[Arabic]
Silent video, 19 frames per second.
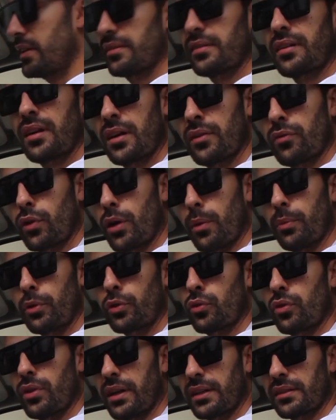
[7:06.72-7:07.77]
تست درايف
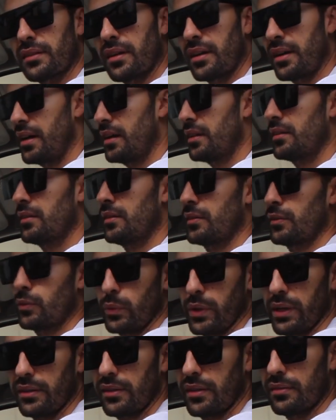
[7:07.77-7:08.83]
وخبركم اكثر عن
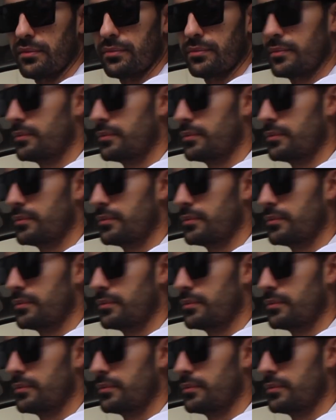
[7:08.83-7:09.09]
سواقتها